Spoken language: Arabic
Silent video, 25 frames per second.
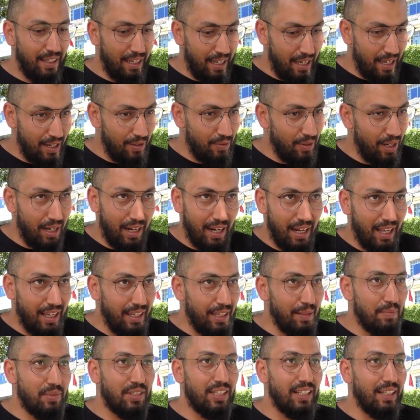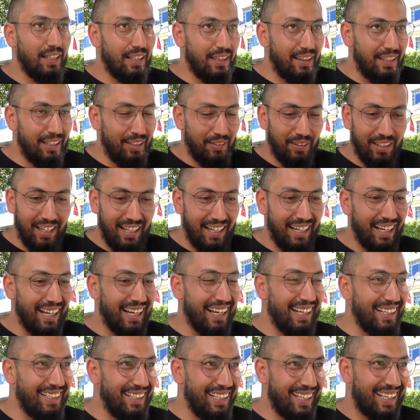لا والله يمشي للديوانه
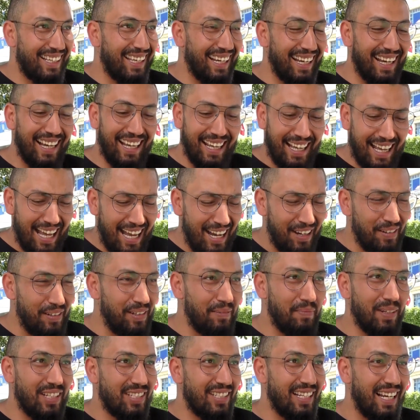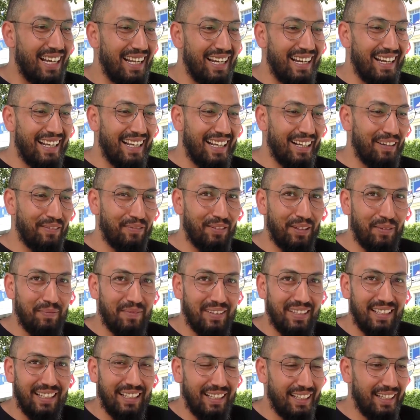غاديك قهوي ما شاء الله
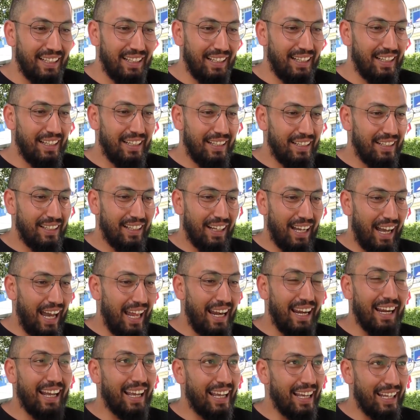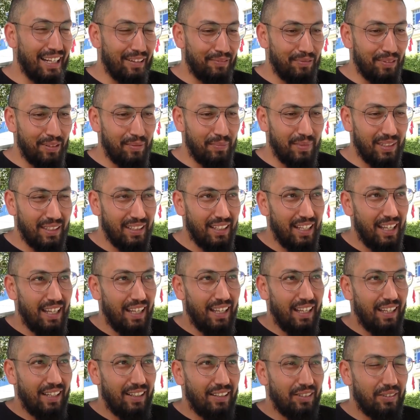فهمتني على الاخر فهمت
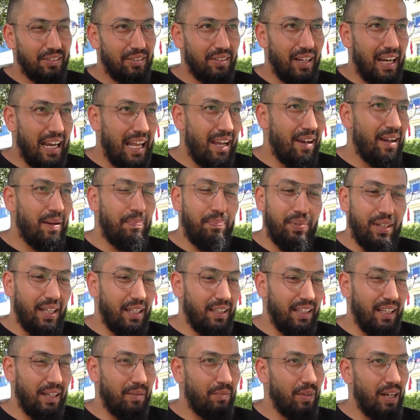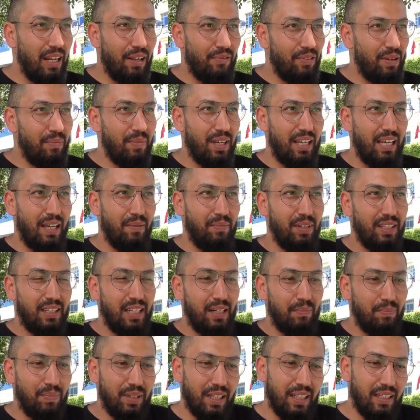والله يا ربي يهديهم والله فما كعبات
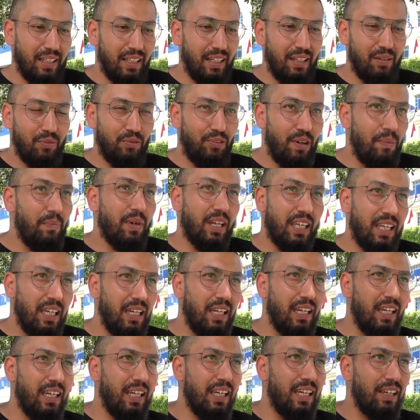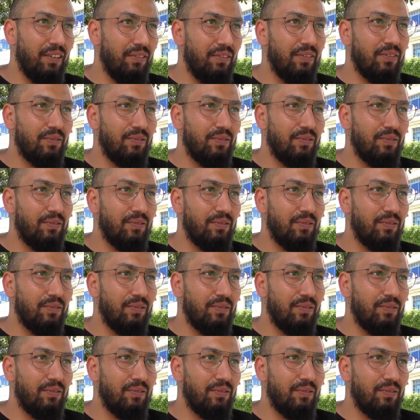ربي يهديهم فما كي